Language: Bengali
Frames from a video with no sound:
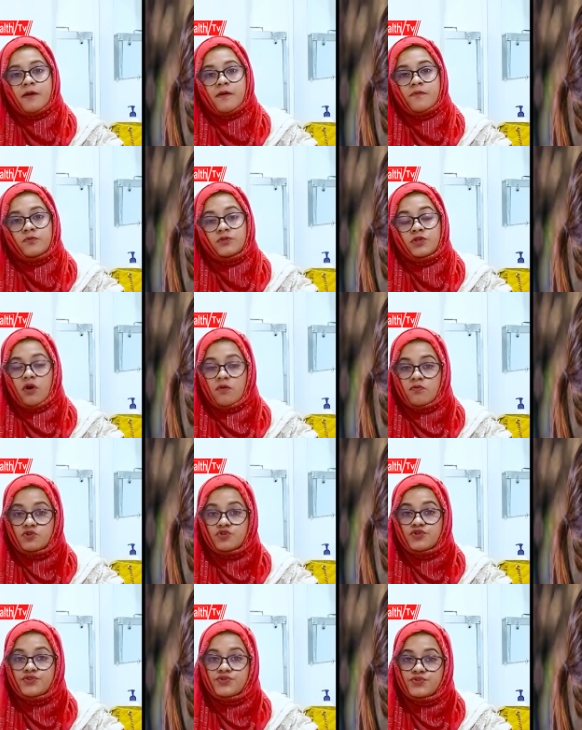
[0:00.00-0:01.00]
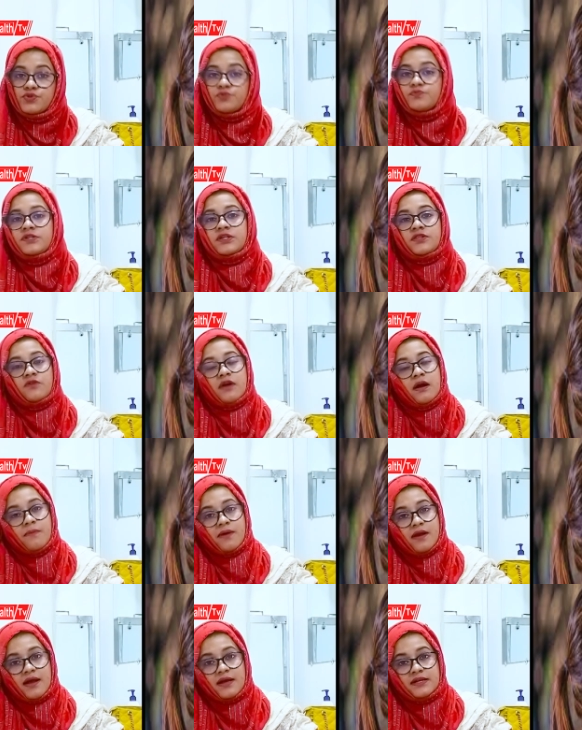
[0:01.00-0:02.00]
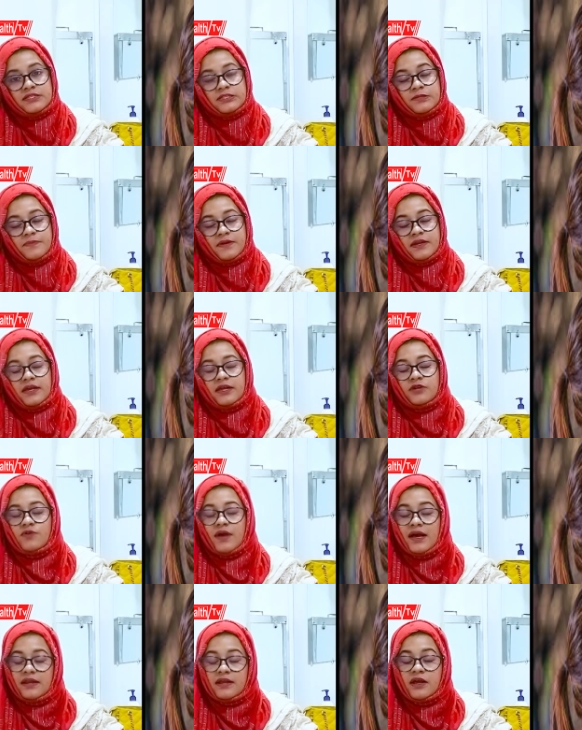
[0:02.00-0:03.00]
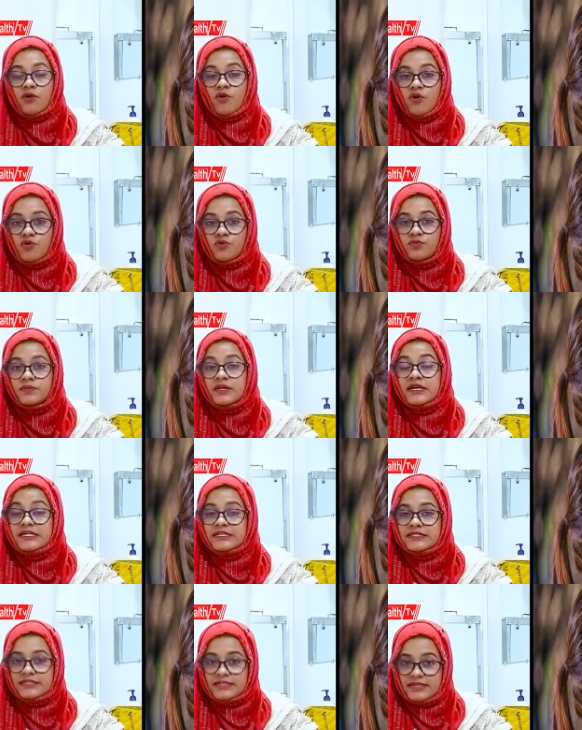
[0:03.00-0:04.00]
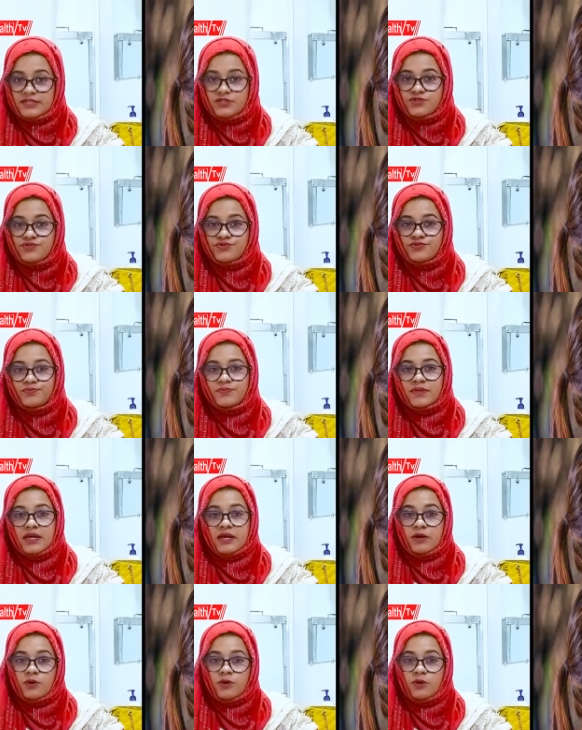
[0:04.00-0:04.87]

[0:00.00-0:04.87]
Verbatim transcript: খাবারের মধ্যে অবশ্যই স্যুপ জাতীয় খাবার রাখা যেতে পারে তো হালকা গরম চিকেন স্যুপ